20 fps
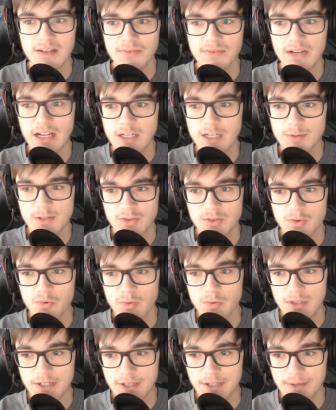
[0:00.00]
nicht mal so
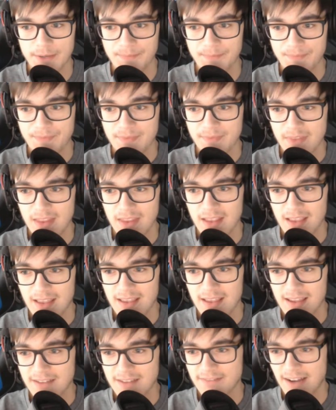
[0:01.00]
cool, ne?
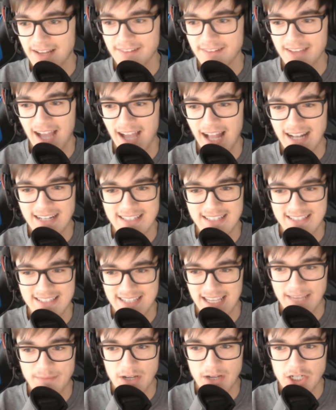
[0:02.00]
Weil die halt
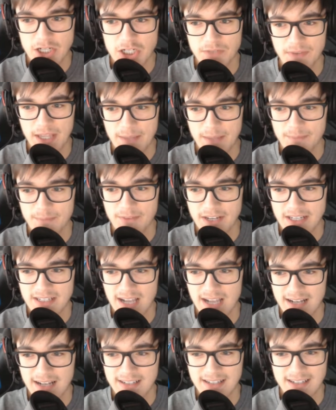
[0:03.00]
immer schweben, wenn ich
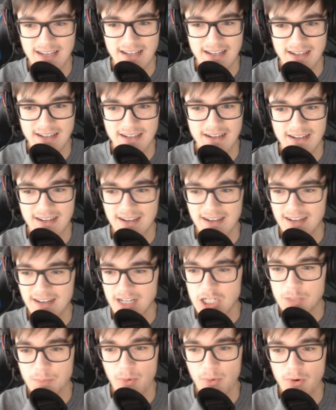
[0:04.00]
halt den
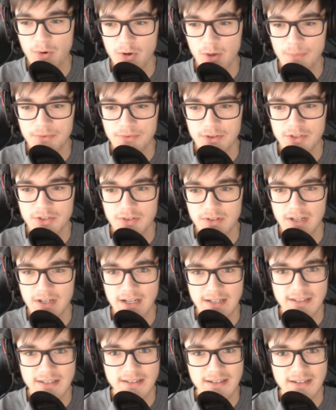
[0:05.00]
Sprungknopf gedrückt
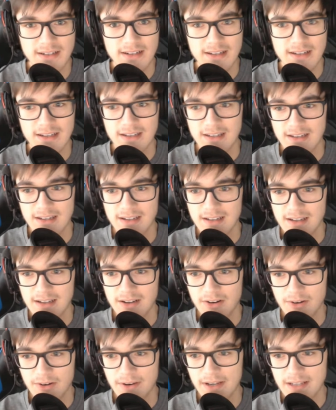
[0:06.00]
halte.
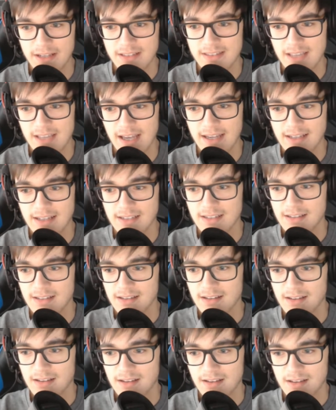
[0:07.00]
Okay, die Zeit.
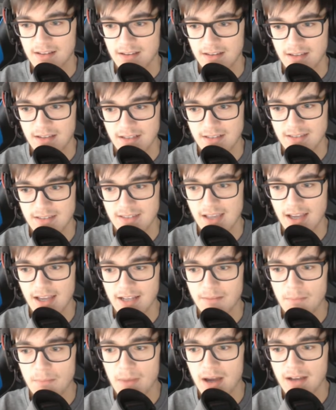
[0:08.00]
Die Zeit
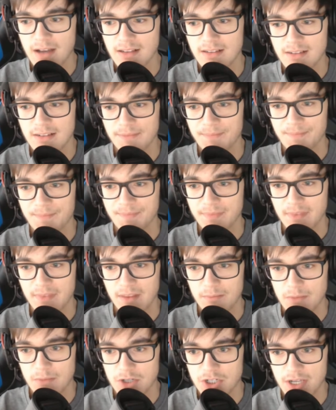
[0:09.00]
macht
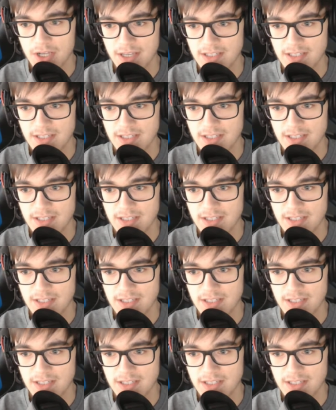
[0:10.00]
mir Stress,